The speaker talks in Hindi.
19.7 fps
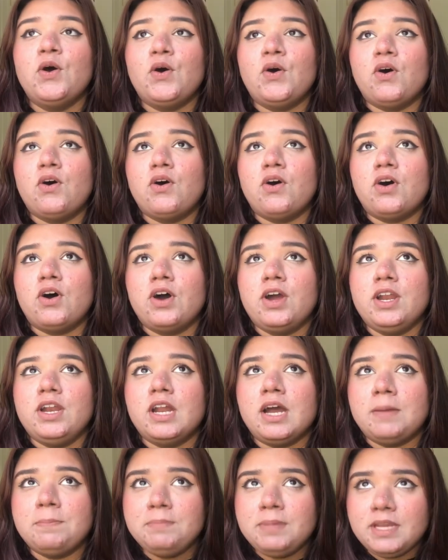और
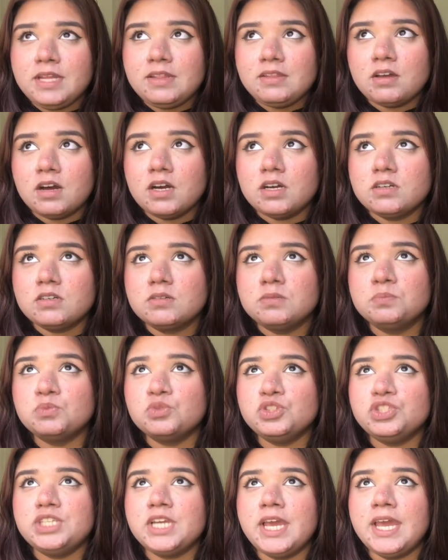अभी तक
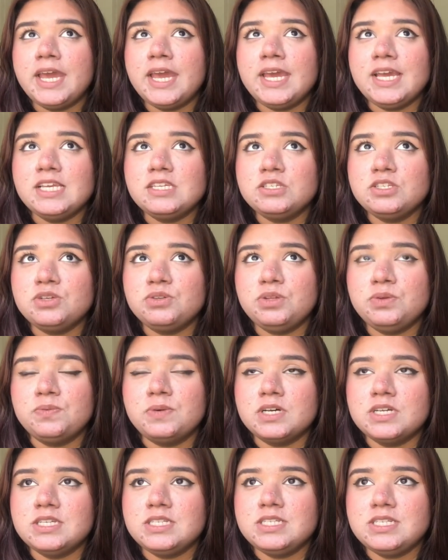मुझे इस
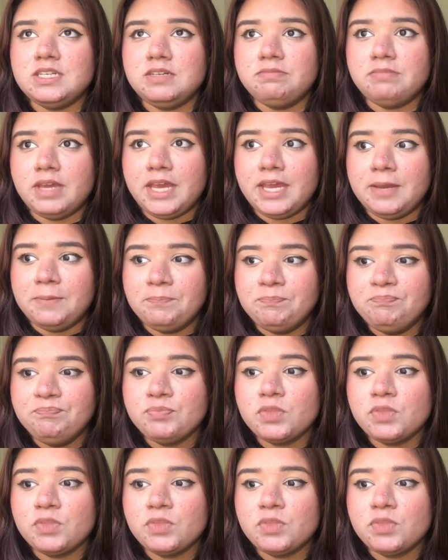यूनिवर्सिटी में